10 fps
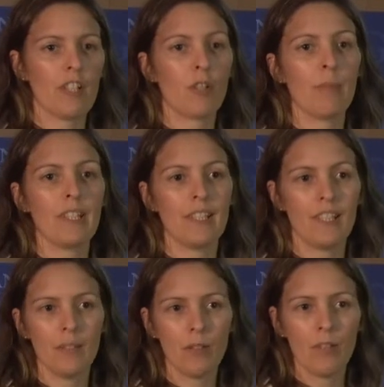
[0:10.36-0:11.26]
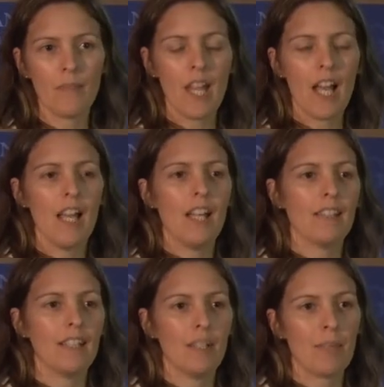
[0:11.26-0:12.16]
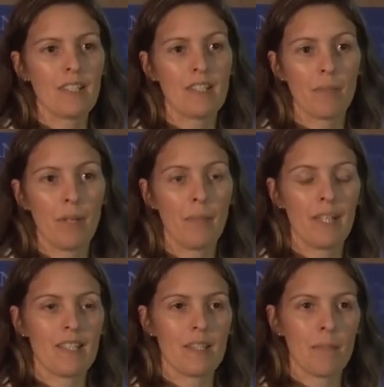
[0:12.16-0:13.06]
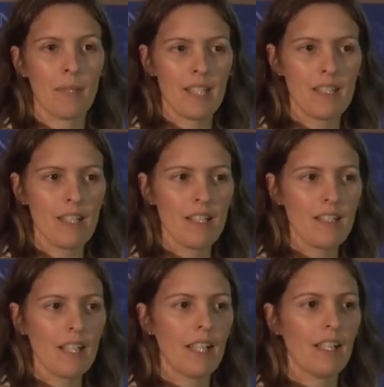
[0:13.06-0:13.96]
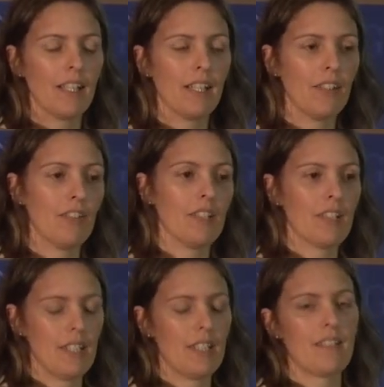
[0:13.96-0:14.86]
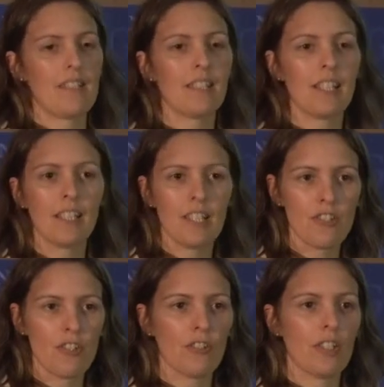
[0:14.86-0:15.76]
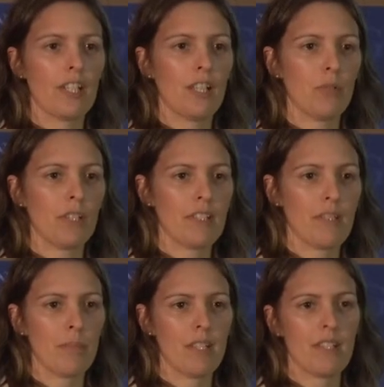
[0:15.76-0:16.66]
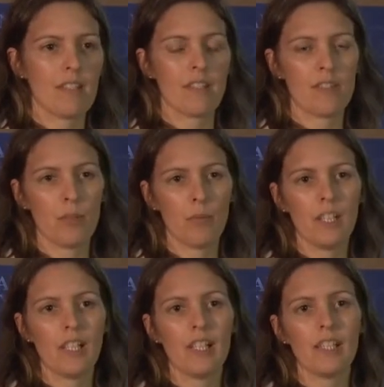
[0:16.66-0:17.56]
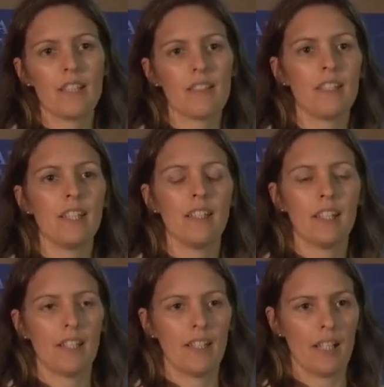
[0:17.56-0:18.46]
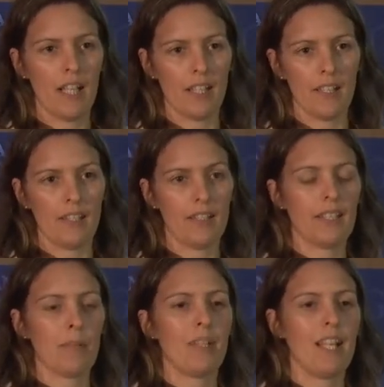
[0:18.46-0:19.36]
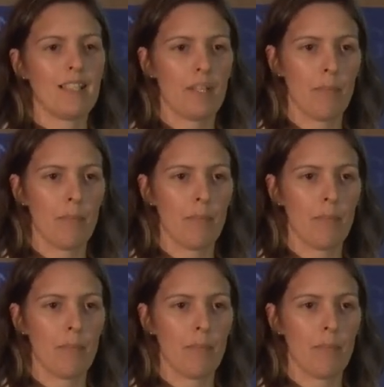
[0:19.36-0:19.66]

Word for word: es competitivo. De él participan varias empresas eh, donde, y existen nichos donde cada una de estas empresas se ubica y es líder en, determinadas